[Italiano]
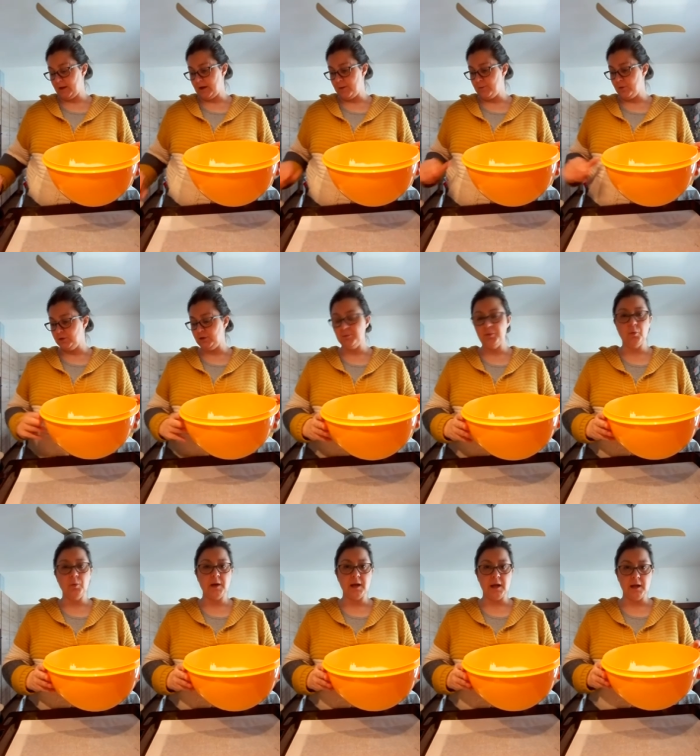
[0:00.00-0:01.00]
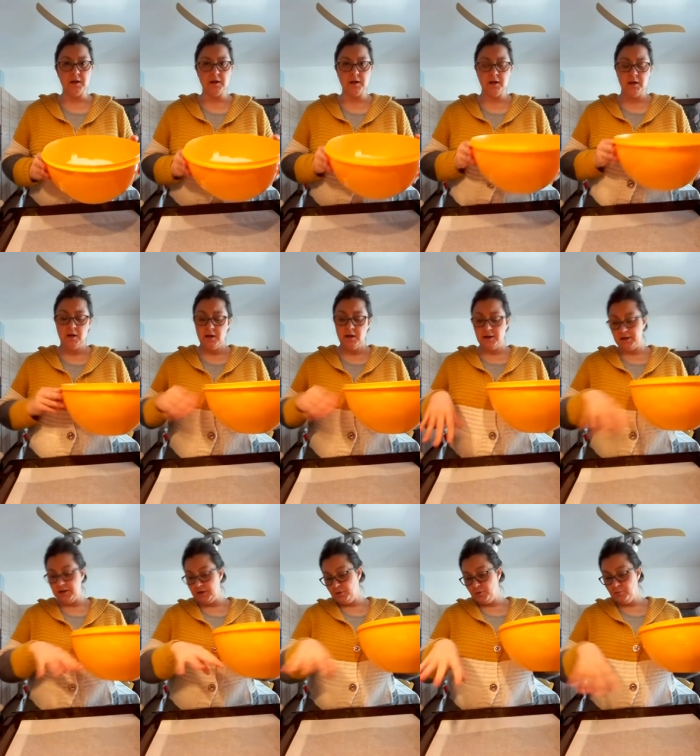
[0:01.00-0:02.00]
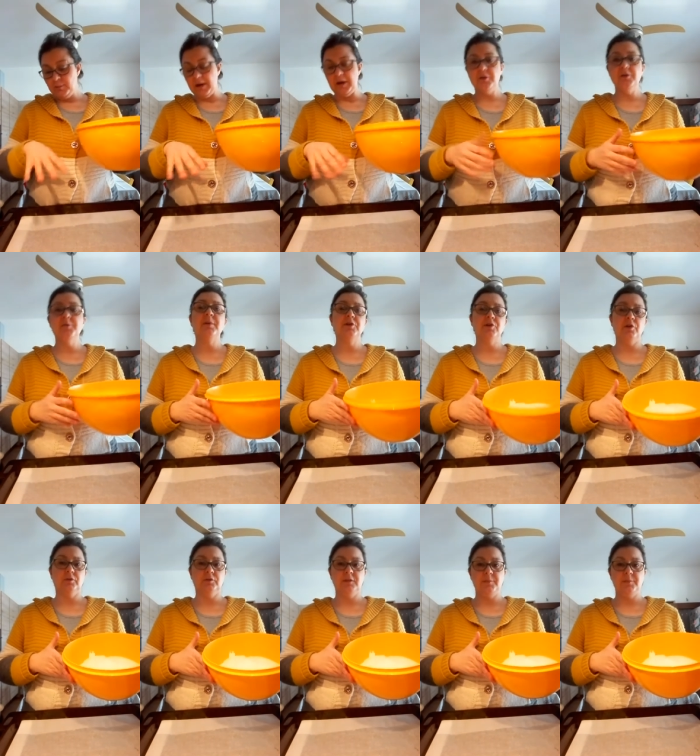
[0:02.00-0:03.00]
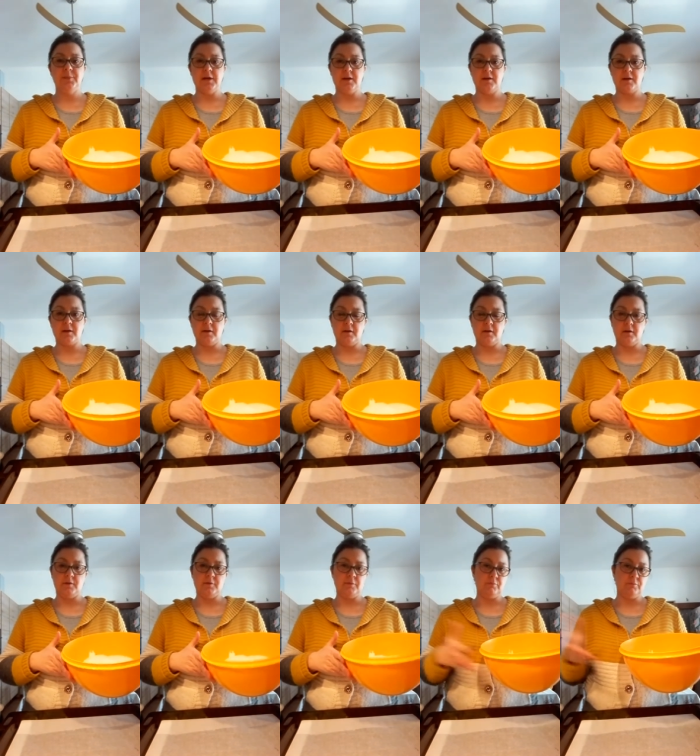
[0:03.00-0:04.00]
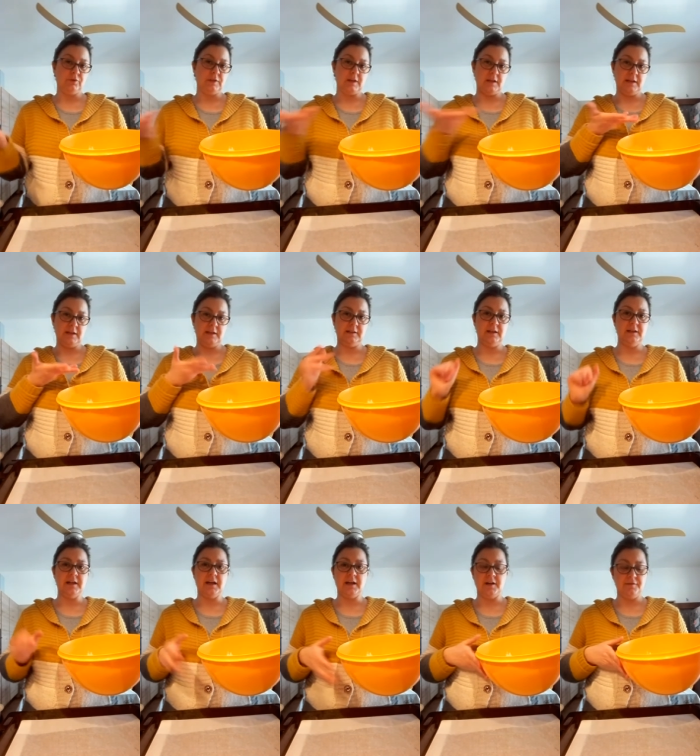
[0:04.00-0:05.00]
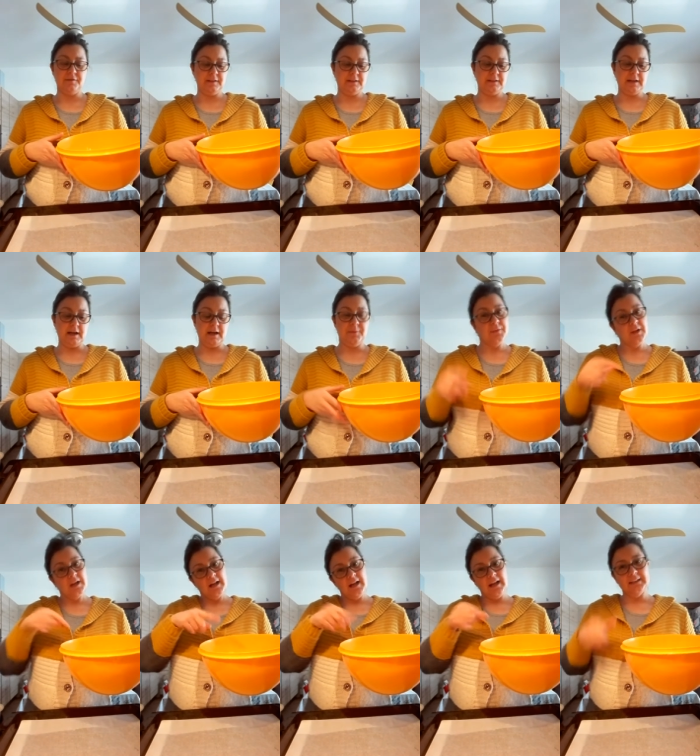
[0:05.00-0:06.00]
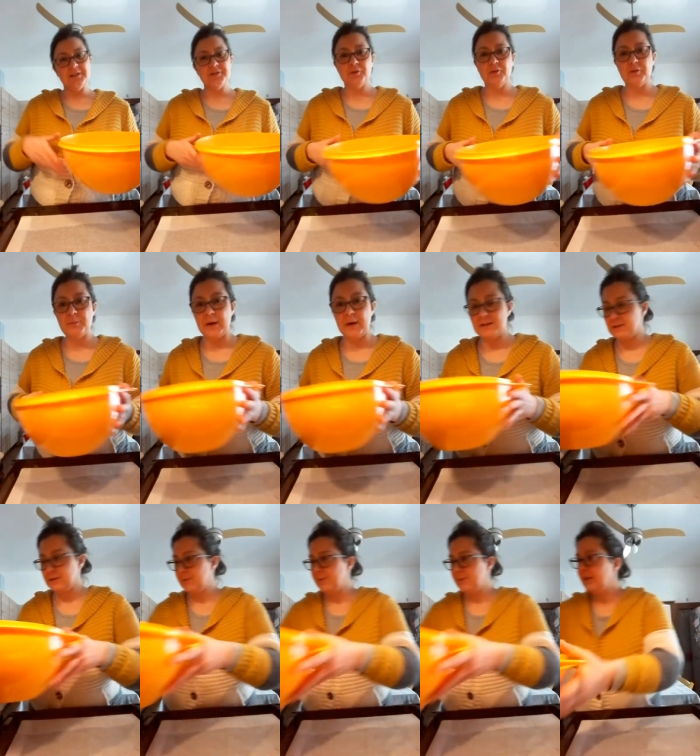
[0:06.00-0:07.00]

a mo' di plum cake e un paio di pagnotte per eh, poterle tagliare e affettare. Adesso lo impasto.